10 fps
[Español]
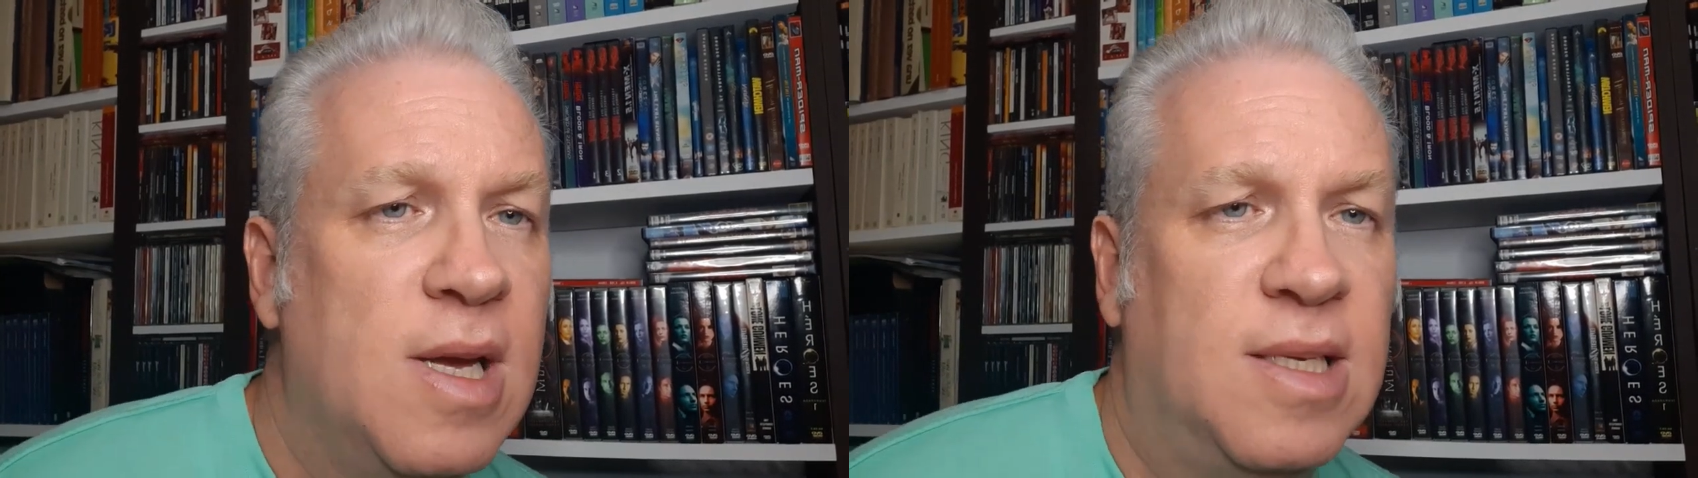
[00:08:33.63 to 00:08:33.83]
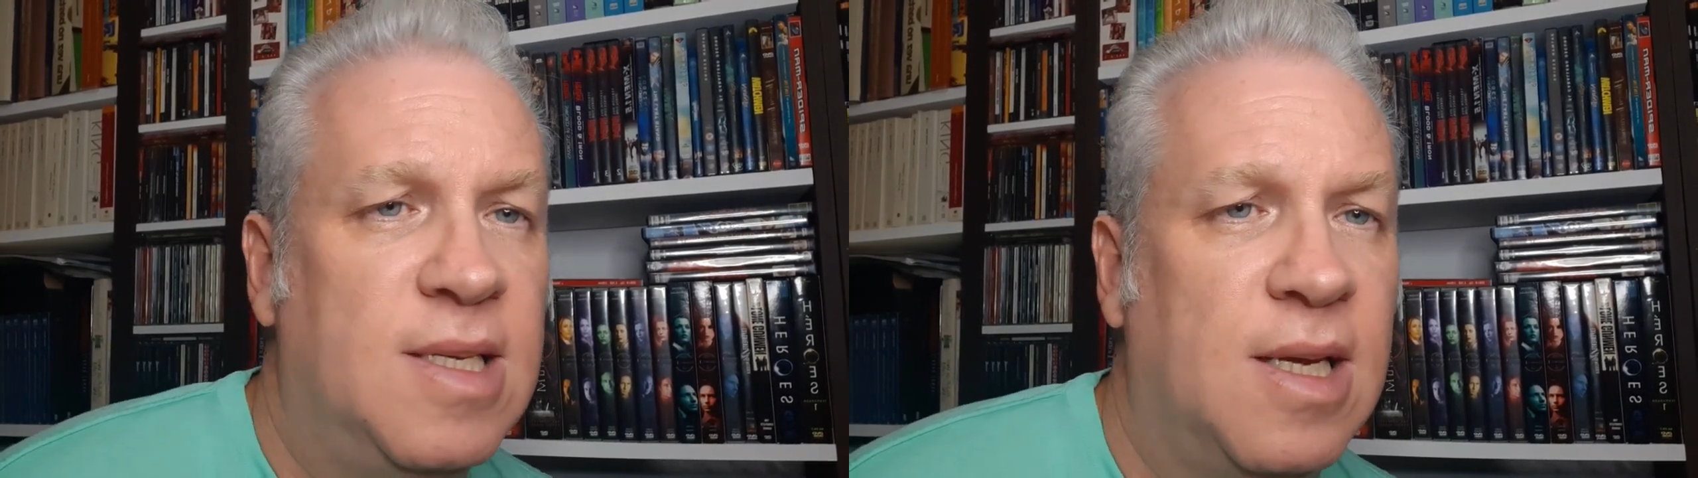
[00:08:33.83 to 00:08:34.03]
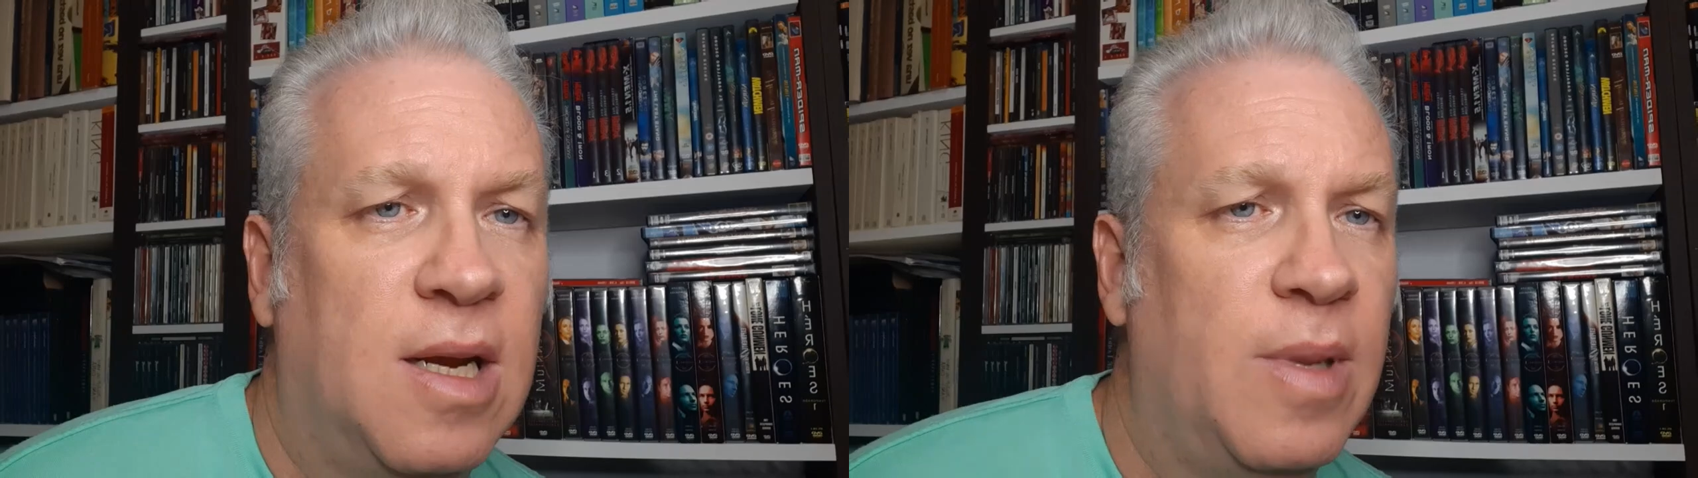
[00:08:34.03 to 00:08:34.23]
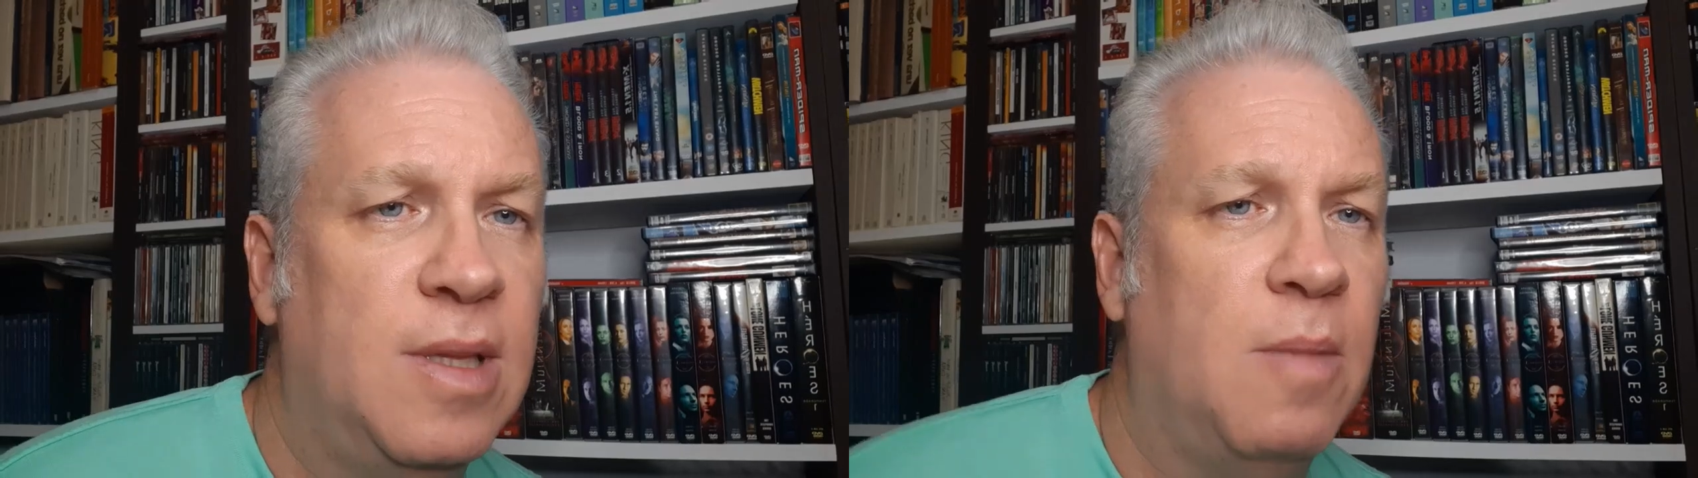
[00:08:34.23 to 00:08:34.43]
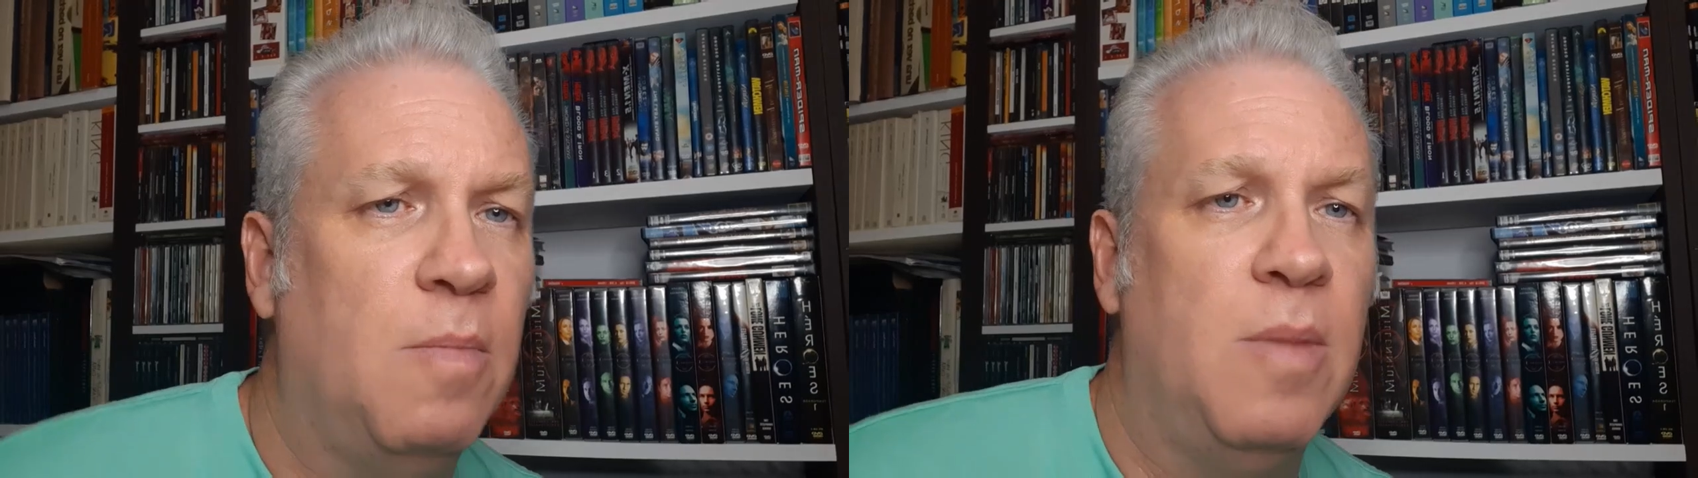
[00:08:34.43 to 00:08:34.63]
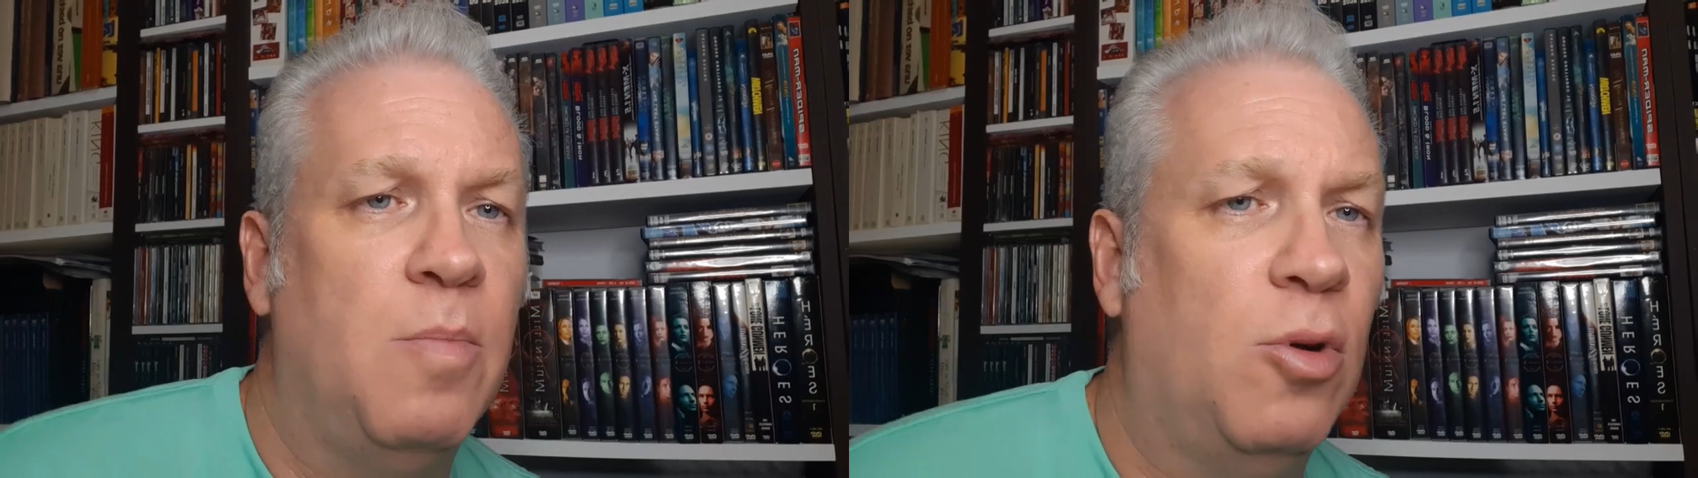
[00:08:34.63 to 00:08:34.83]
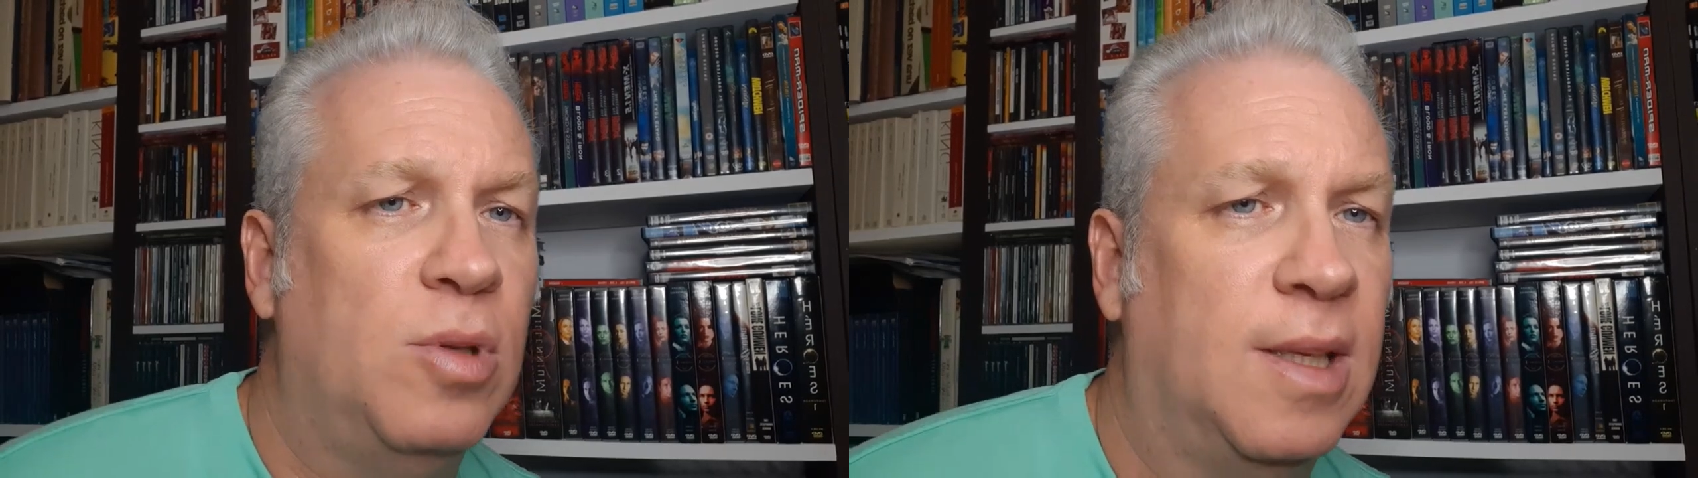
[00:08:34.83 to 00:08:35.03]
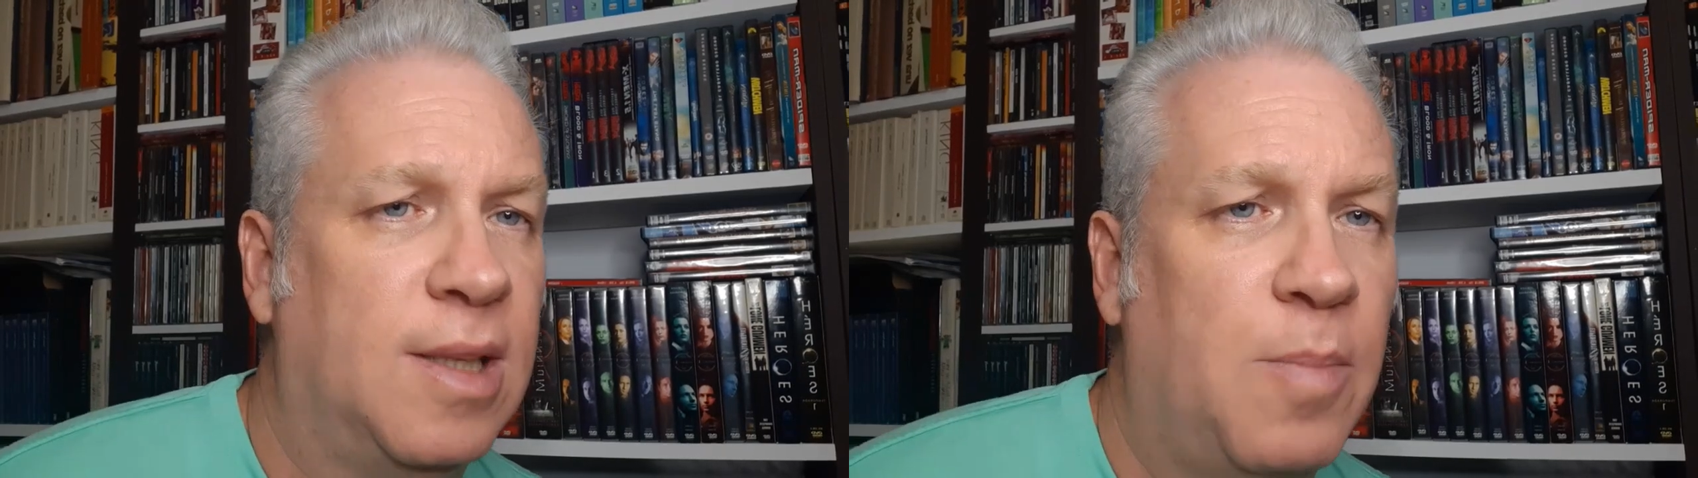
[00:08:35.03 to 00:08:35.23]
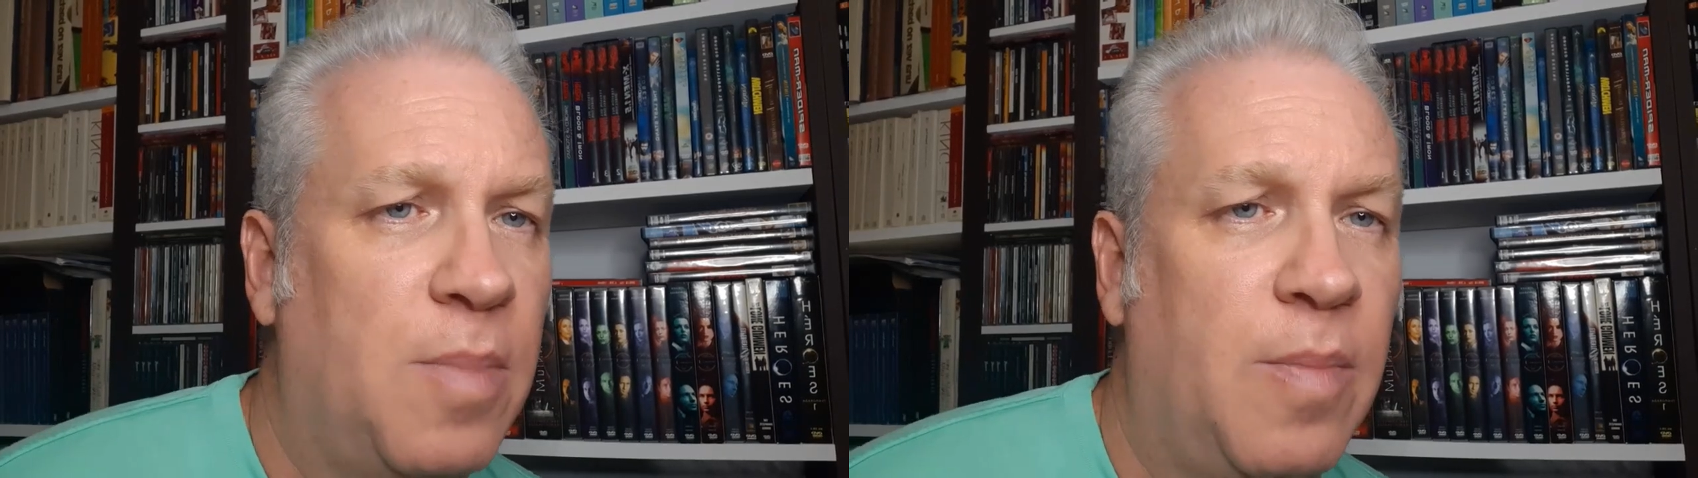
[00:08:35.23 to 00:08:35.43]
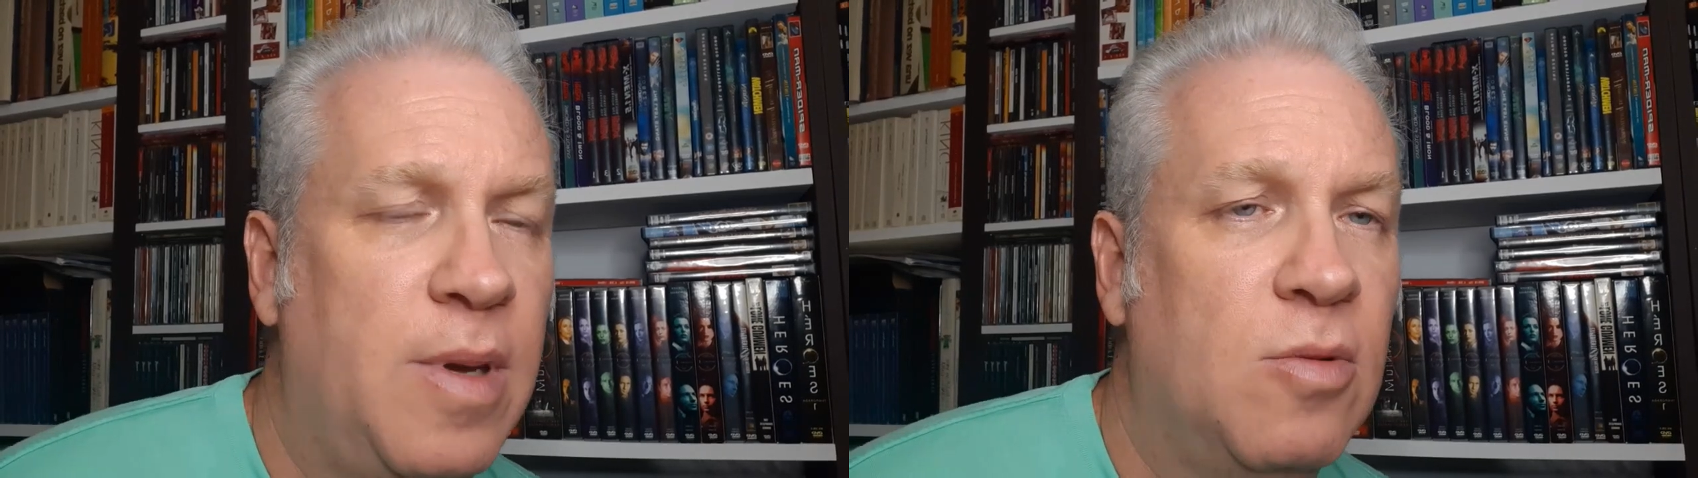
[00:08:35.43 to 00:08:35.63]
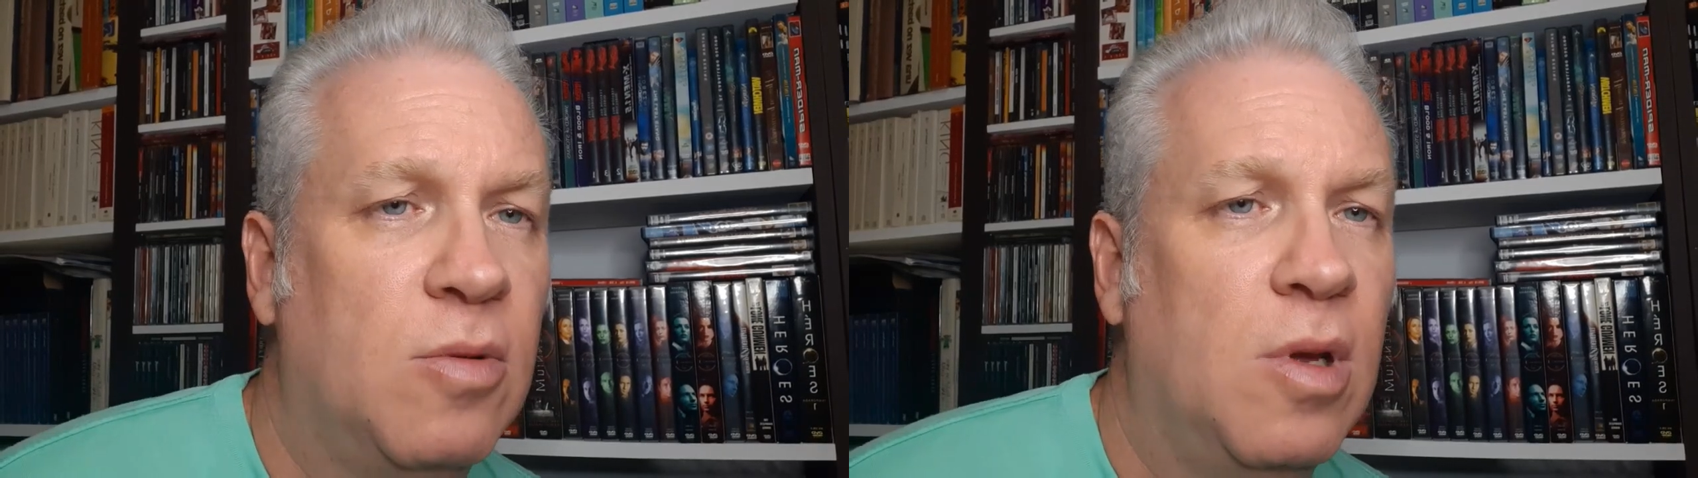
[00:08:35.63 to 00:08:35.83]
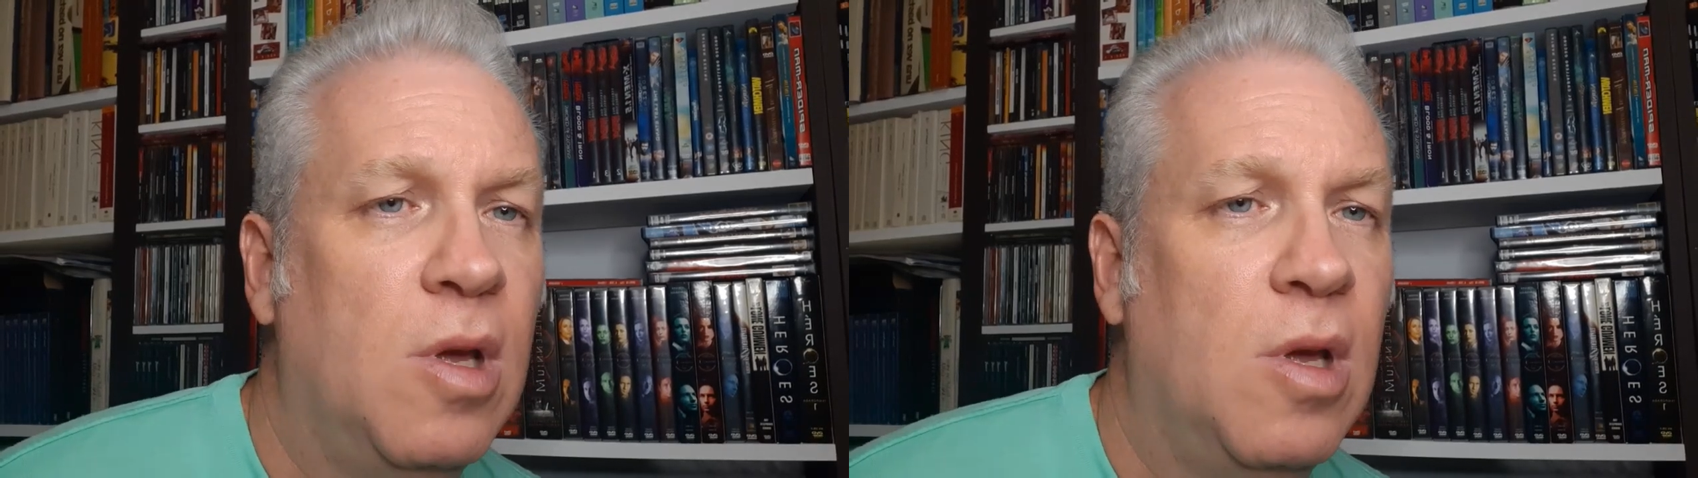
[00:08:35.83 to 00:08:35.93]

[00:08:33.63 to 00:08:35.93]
sinceramente me importa tres pepinos